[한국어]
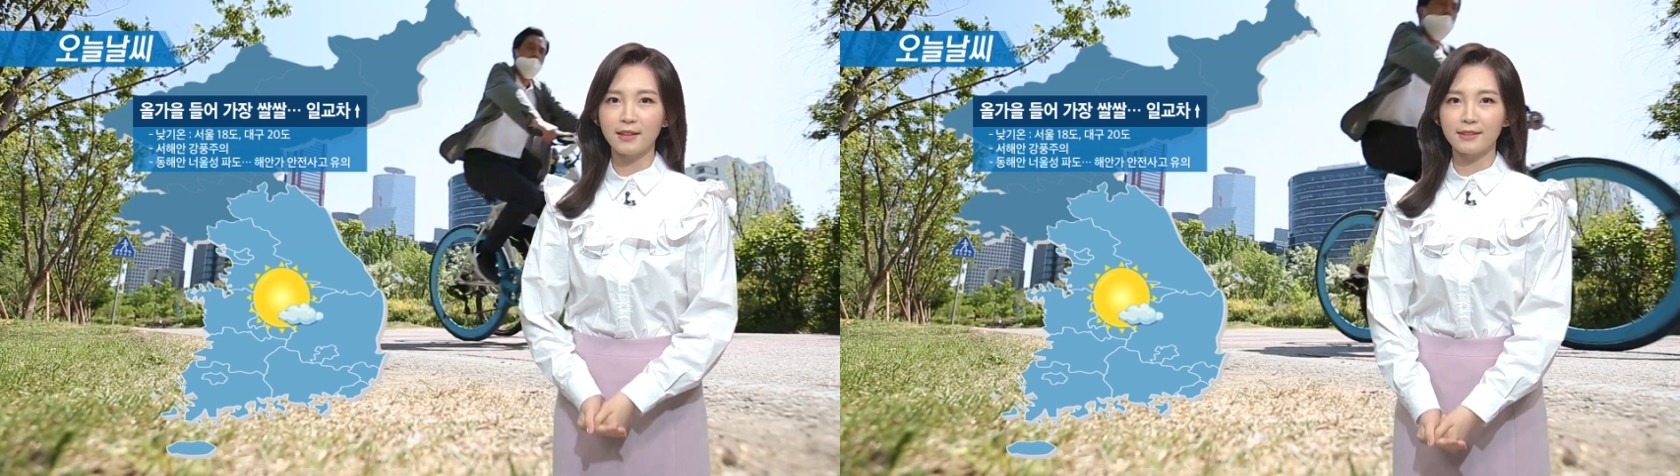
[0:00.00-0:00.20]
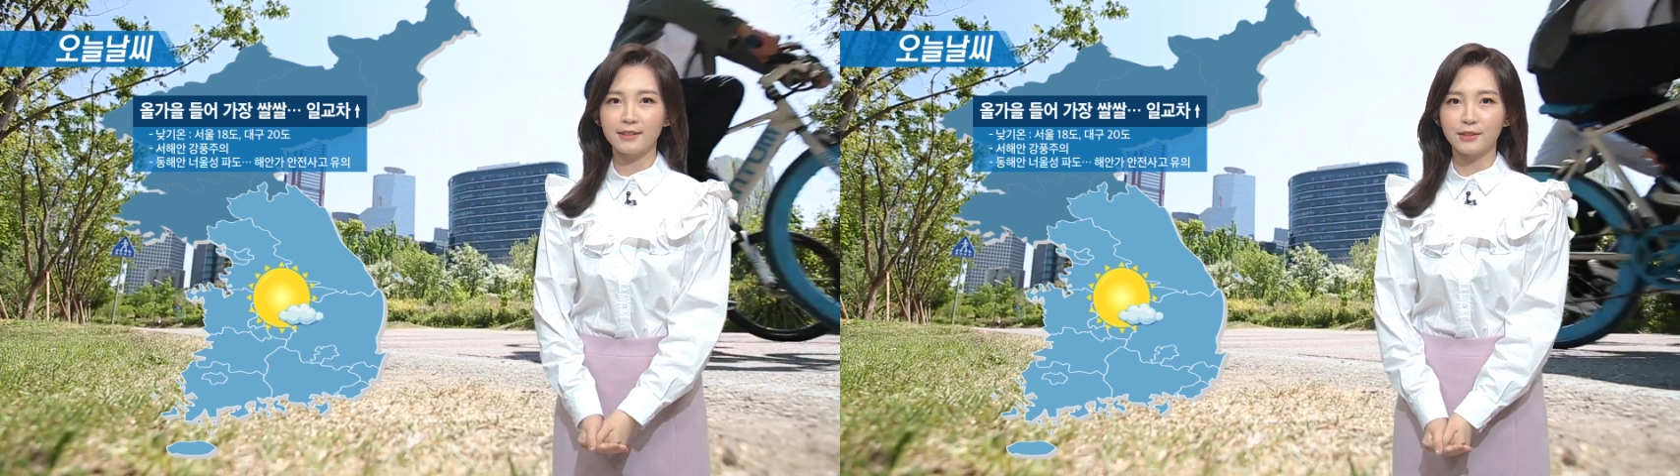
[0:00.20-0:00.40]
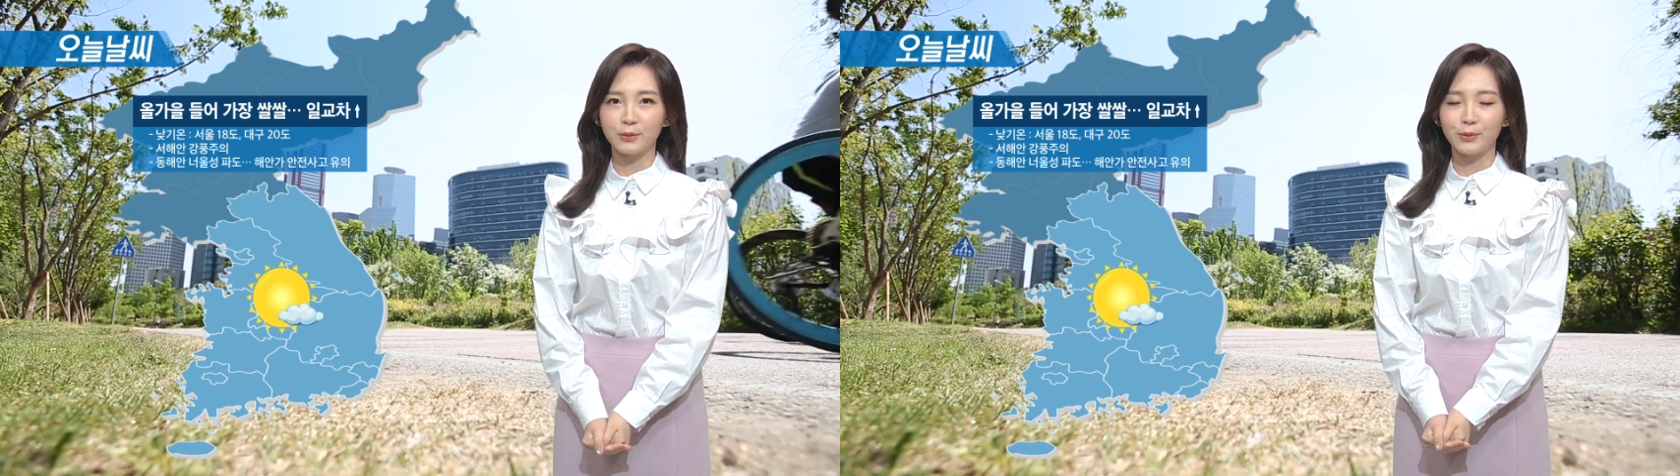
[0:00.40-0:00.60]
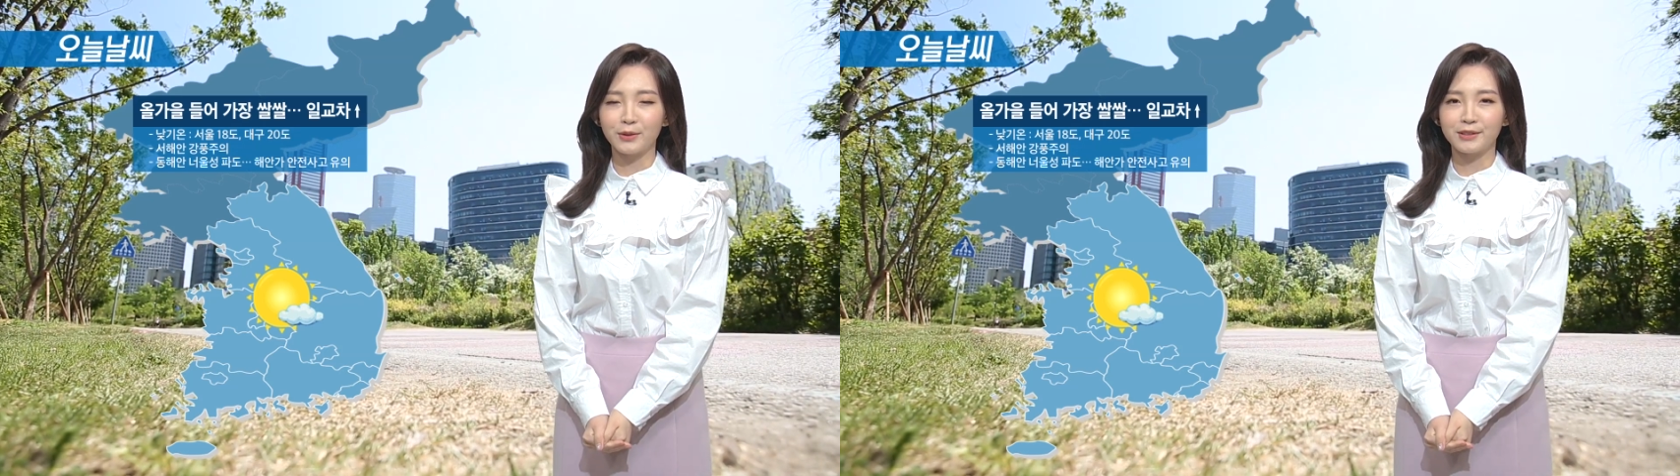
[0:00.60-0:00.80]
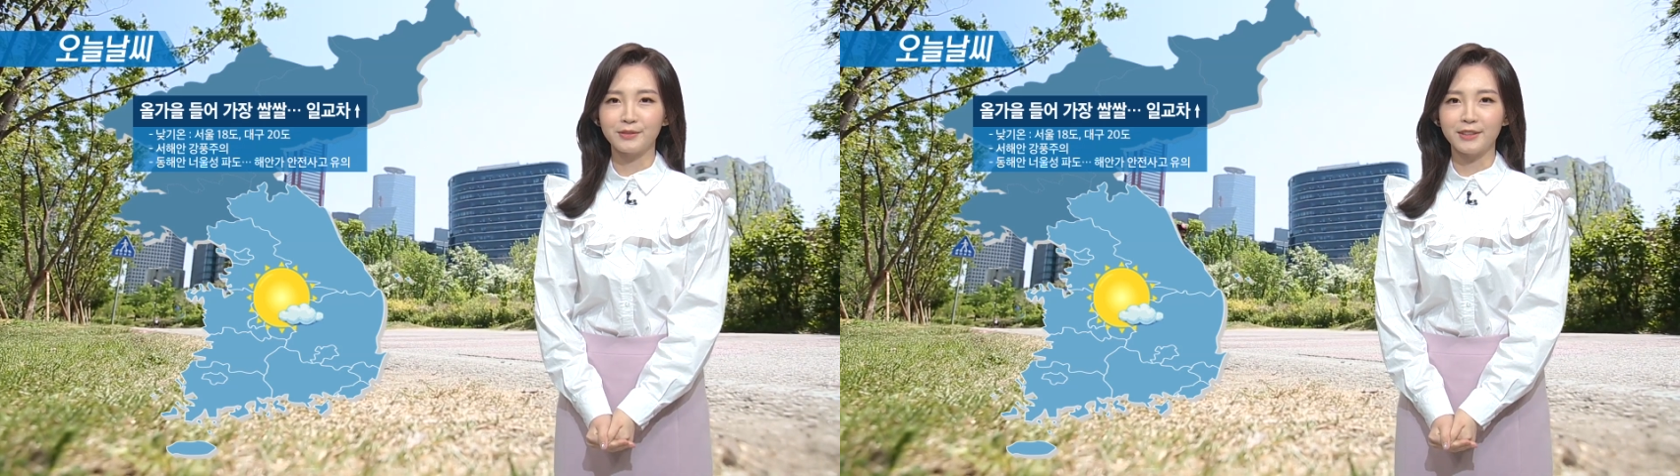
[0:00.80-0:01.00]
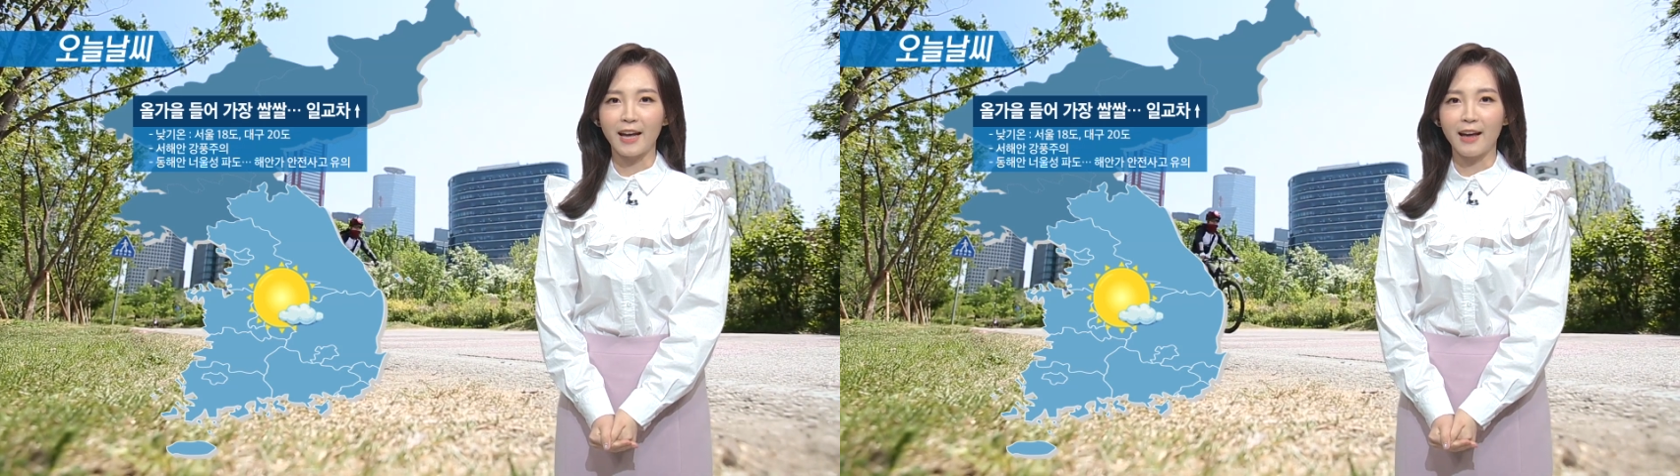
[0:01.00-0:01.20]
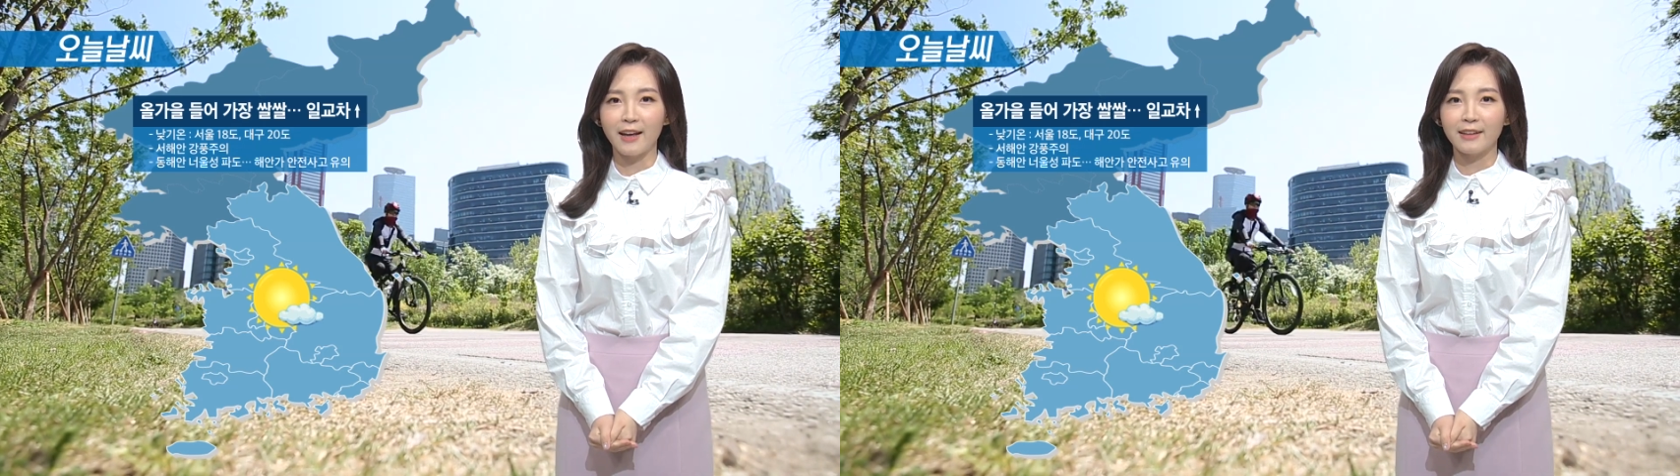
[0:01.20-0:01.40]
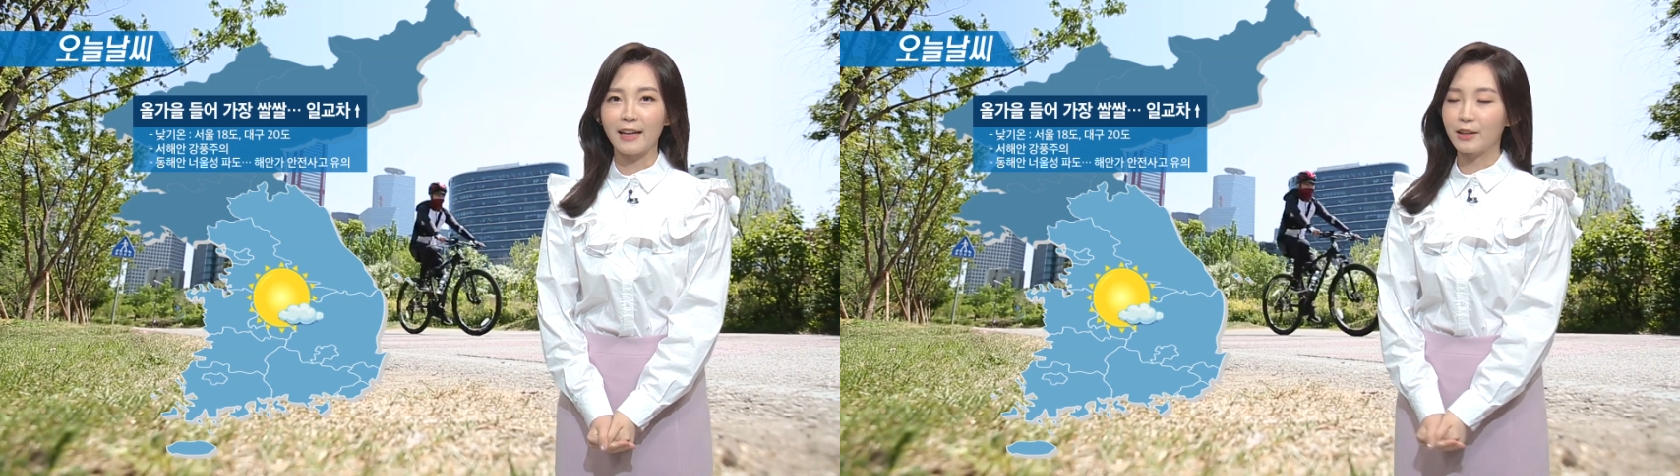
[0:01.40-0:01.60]
날씨를 보였습니다.
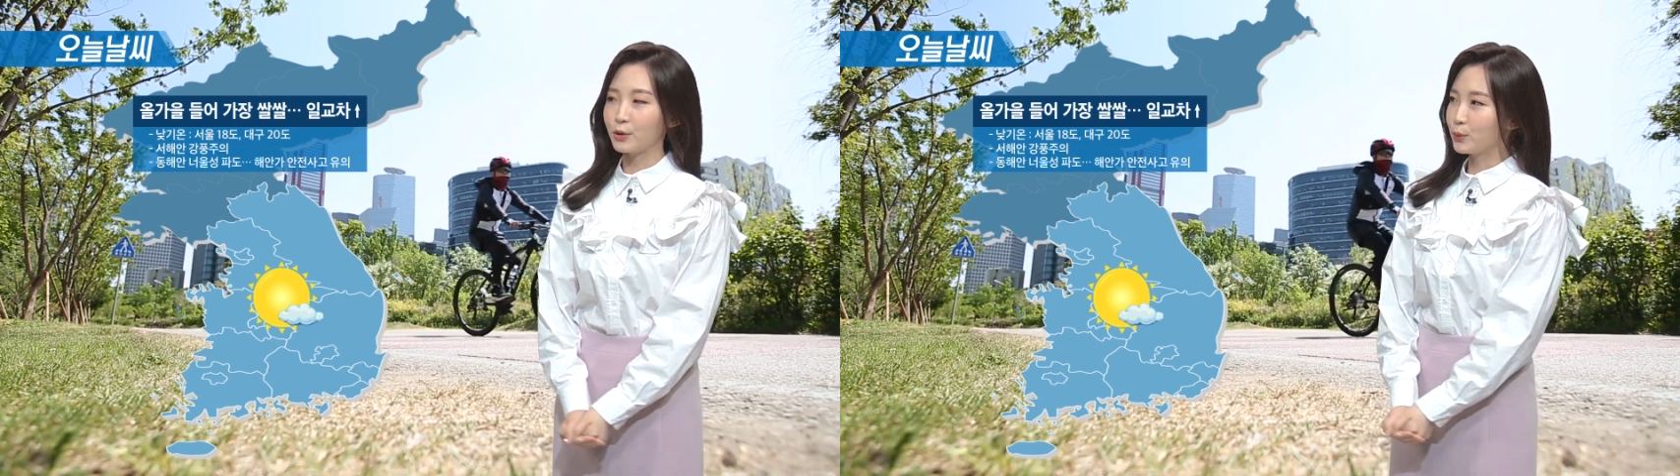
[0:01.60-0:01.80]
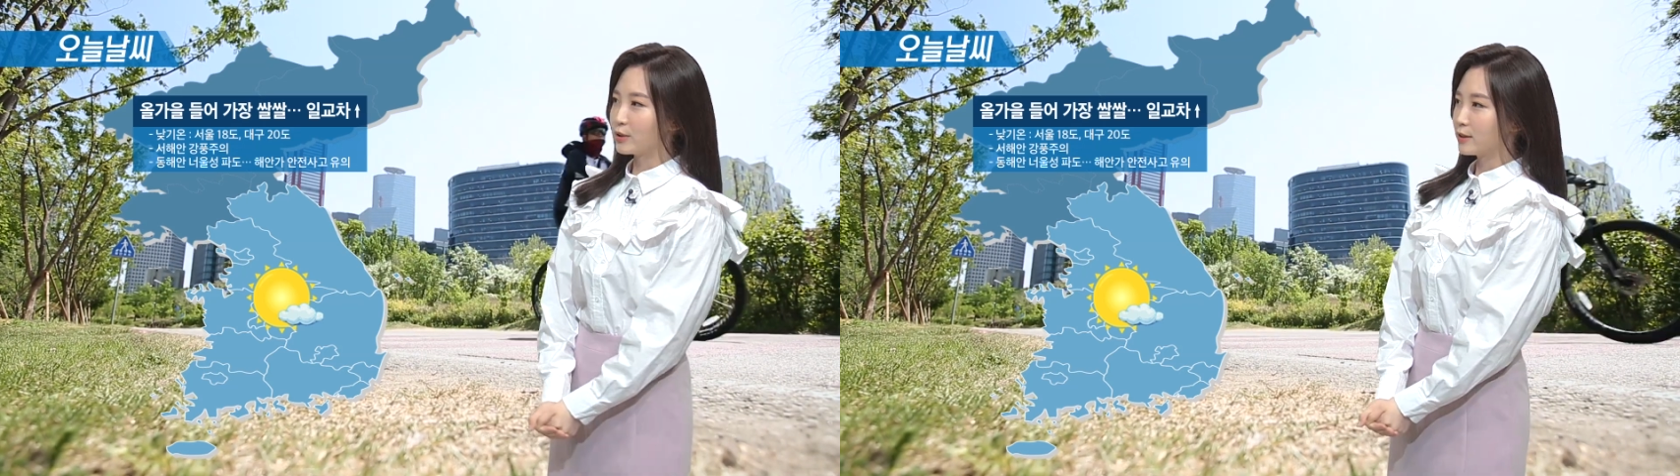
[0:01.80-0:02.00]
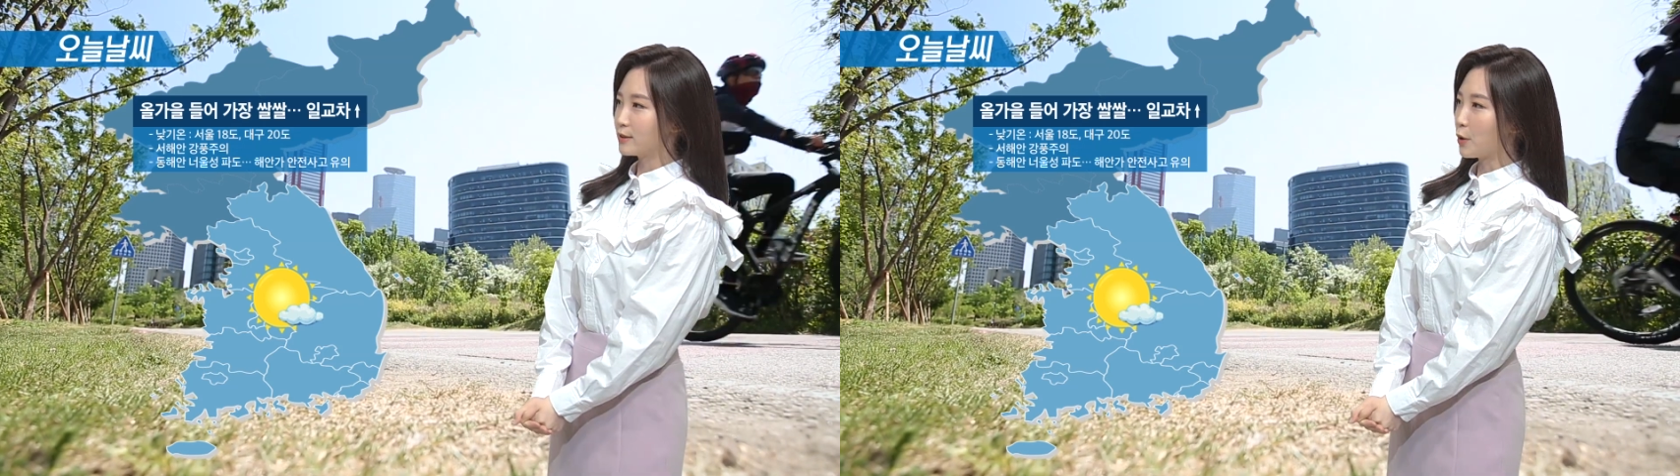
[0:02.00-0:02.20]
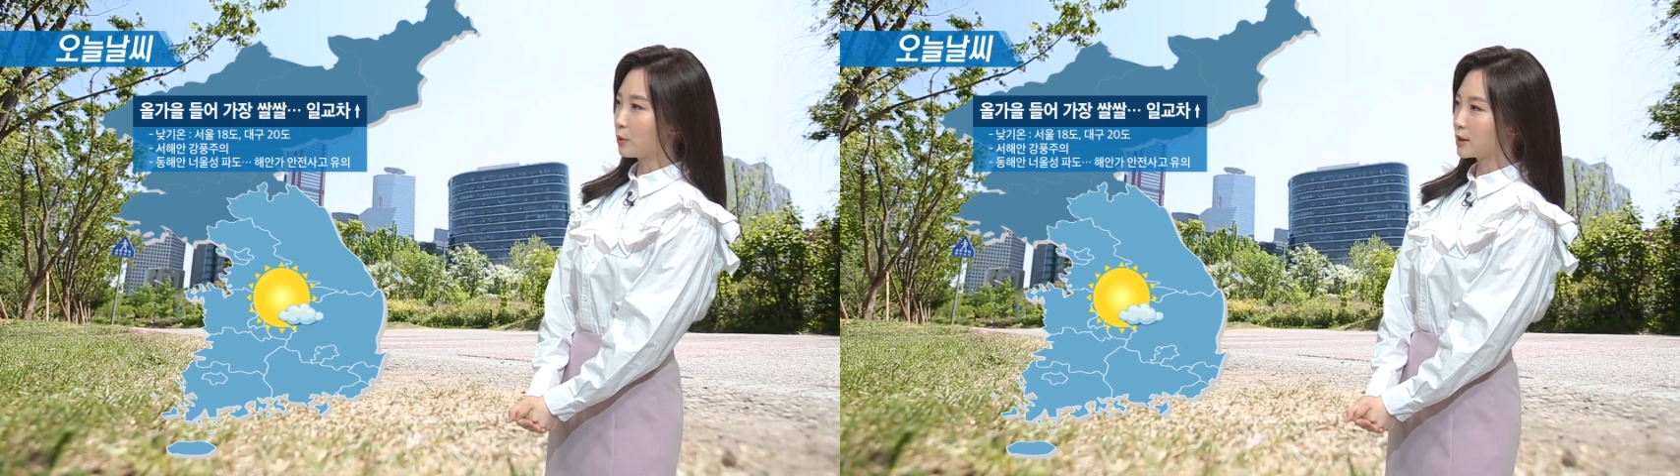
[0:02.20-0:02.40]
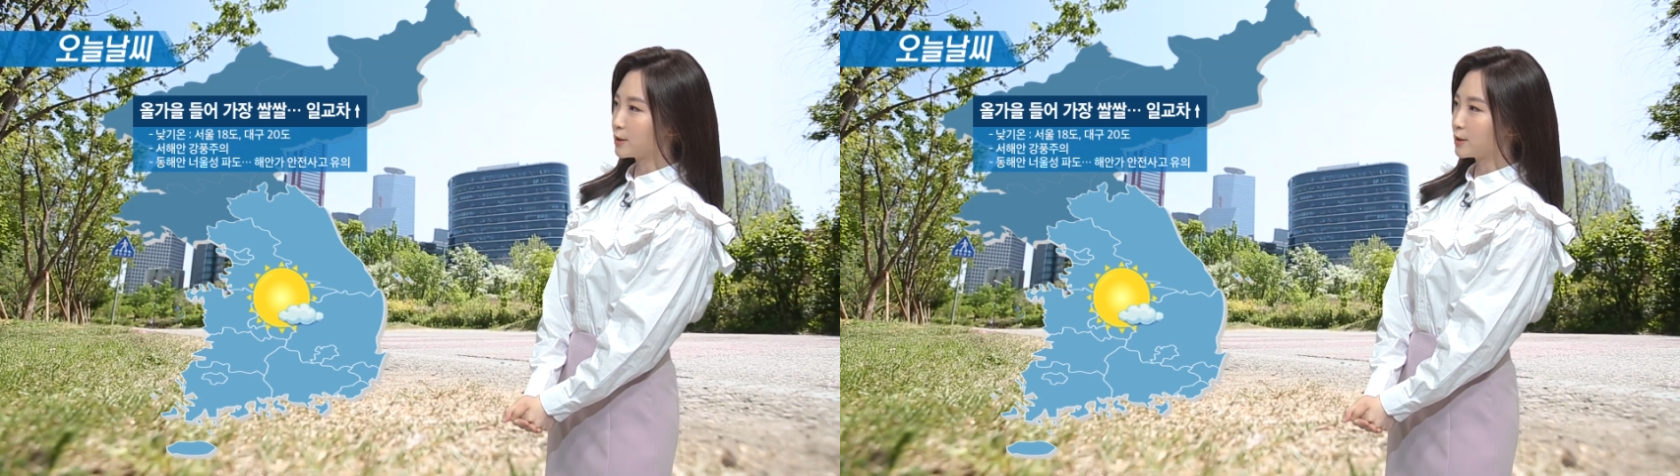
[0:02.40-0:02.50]
낮 기온은 서울이